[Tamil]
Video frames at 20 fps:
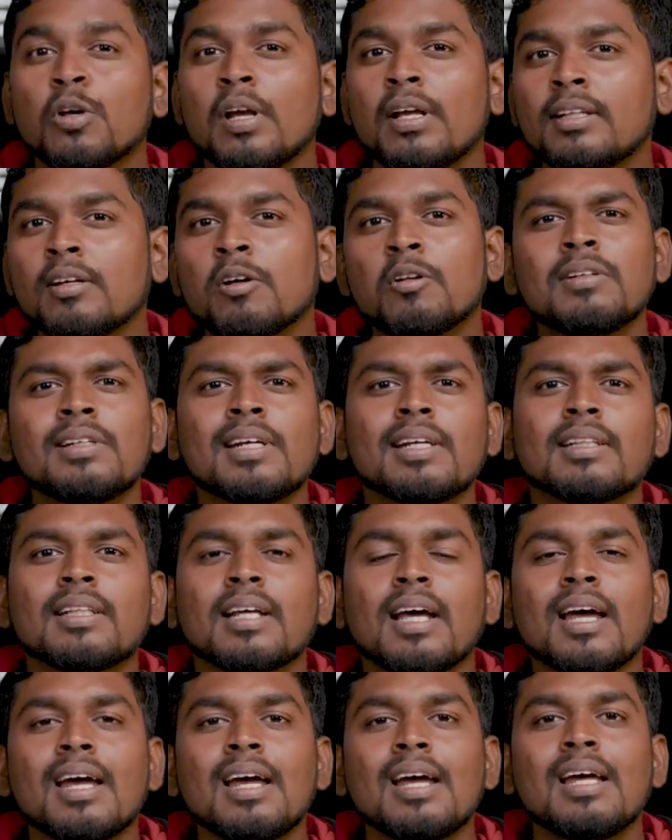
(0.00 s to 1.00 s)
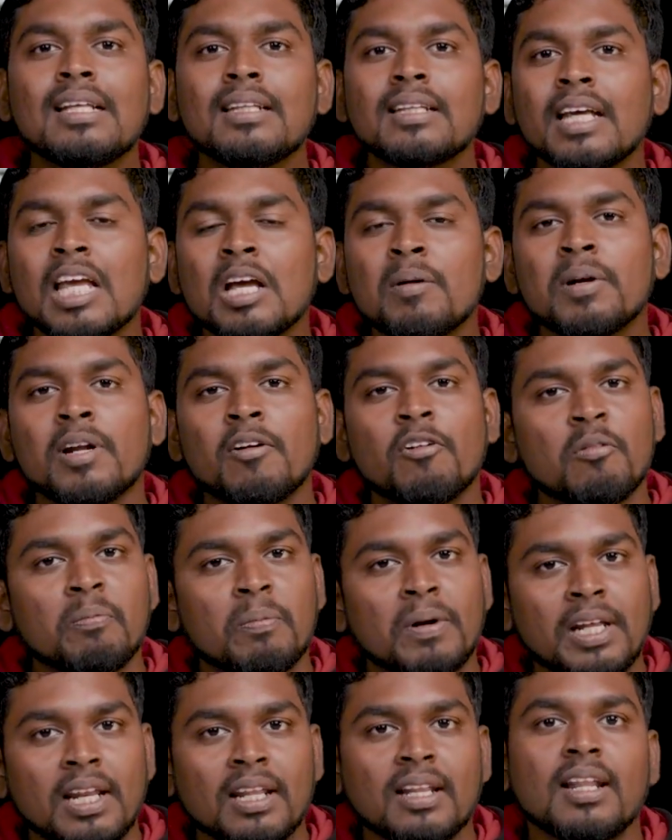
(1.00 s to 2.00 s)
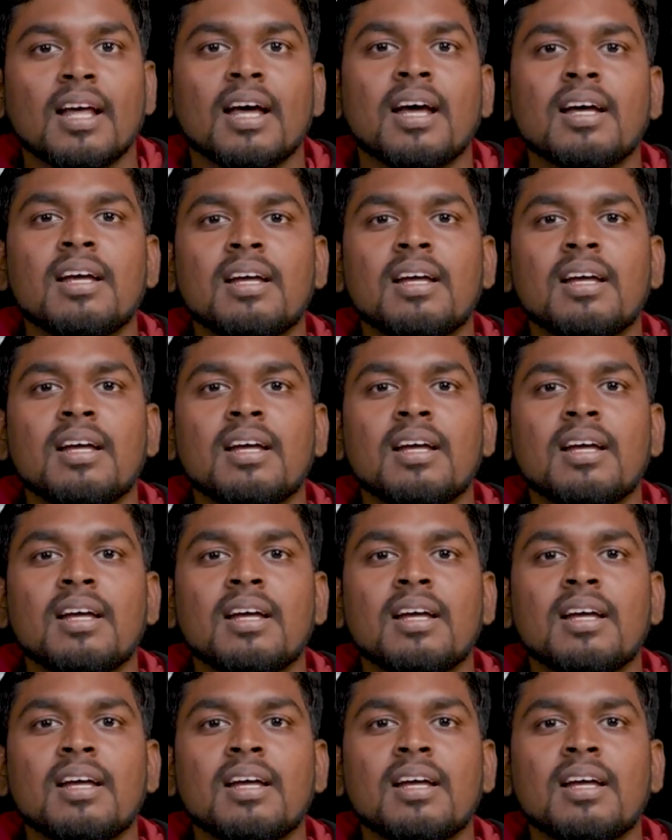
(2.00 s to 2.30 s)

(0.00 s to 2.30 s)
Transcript: ஸோ இந்த ஒரு விஷயத்த இந்த கேமை டெவலப் பண்ணியிருந்த